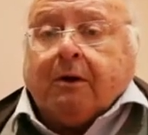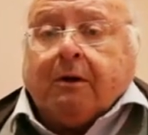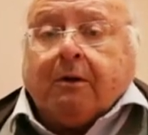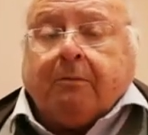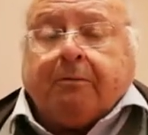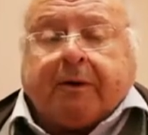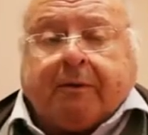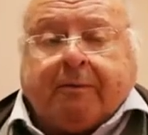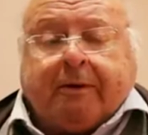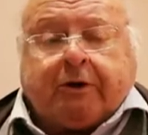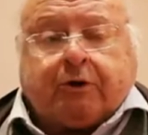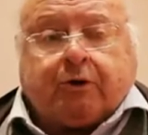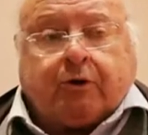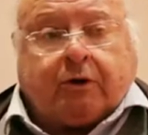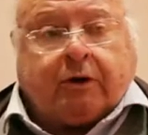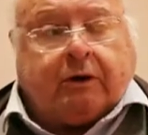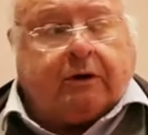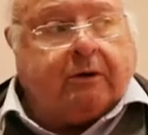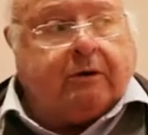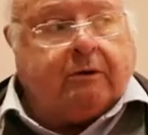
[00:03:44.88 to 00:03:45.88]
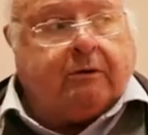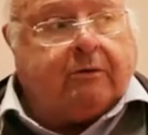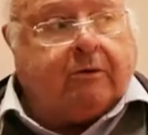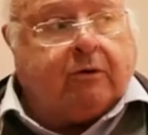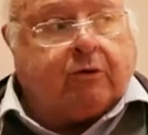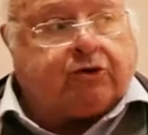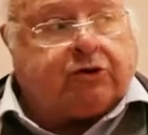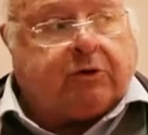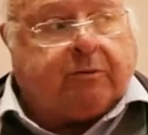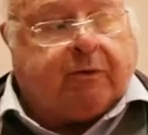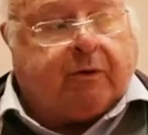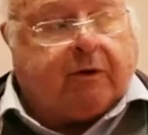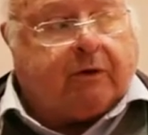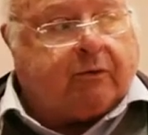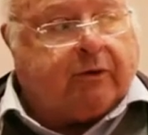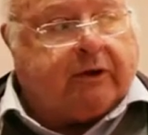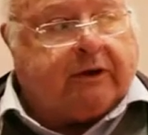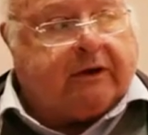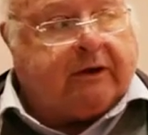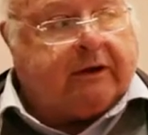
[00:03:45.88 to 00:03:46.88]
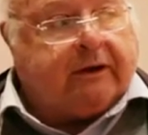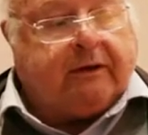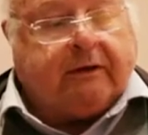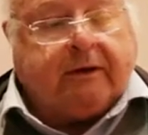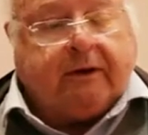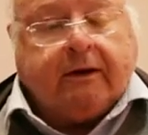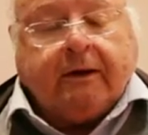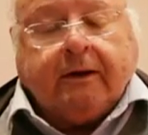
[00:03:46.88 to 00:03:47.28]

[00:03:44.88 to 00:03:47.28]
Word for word: premesso che non si può quindi,